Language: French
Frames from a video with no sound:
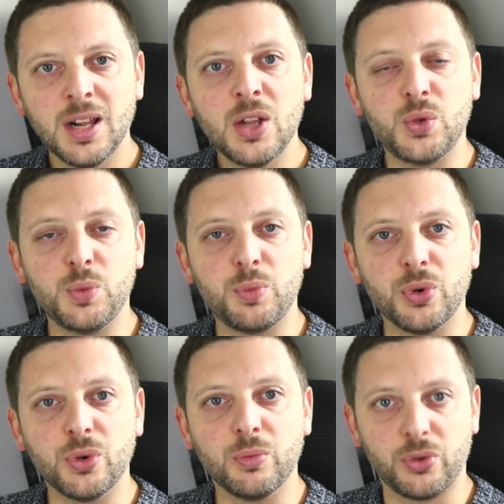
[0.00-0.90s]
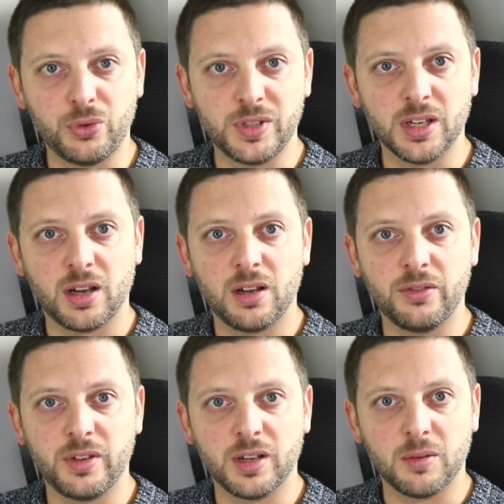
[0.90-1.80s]
Tu peux me soutenir
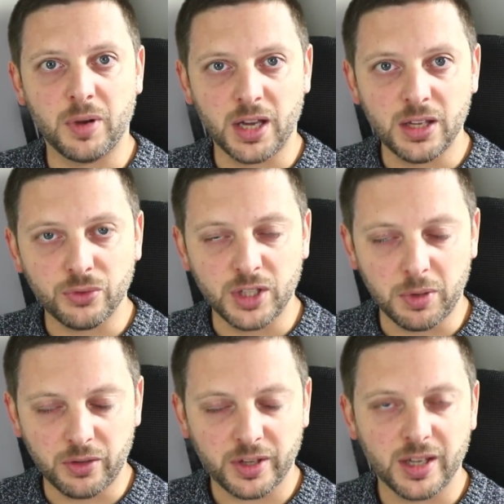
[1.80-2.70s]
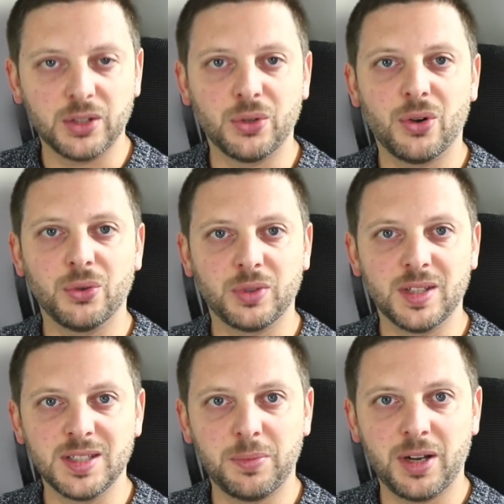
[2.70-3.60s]
via Brave, on est Brave Creator,
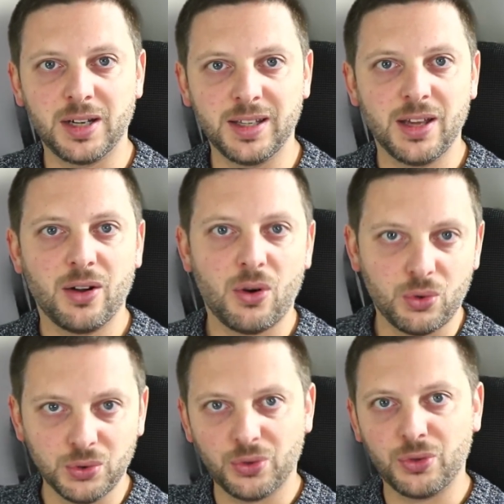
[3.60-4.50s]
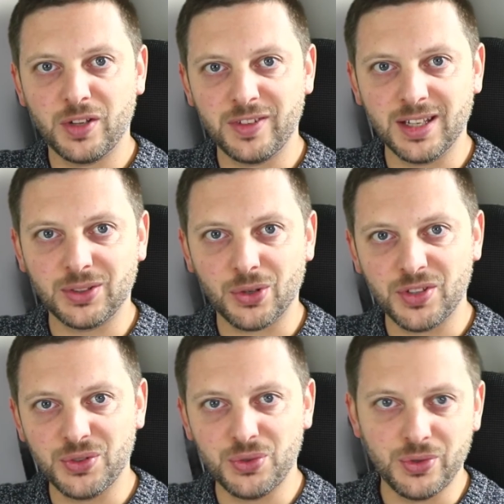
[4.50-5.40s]
n'hésite pas à cliquer en haut de ce navigateur si
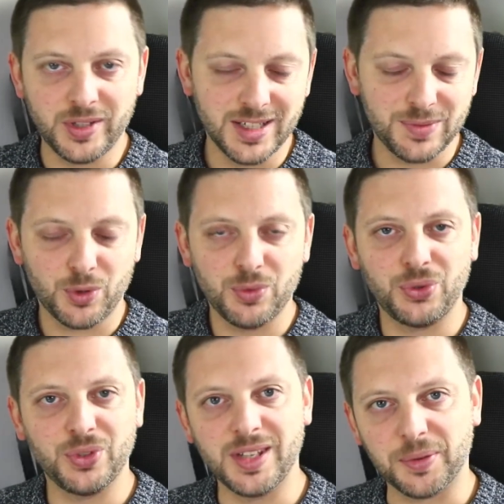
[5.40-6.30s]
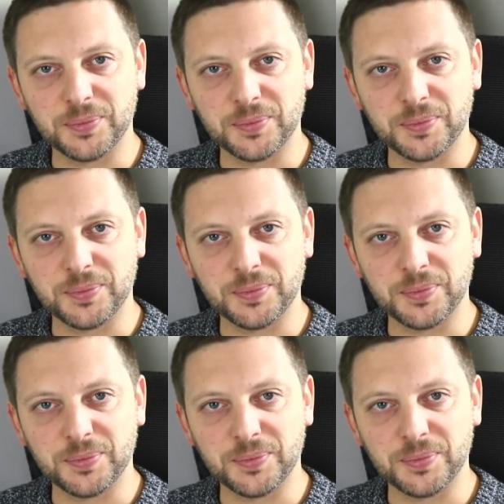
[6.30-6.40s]
tu l'utilises pour me soutenir.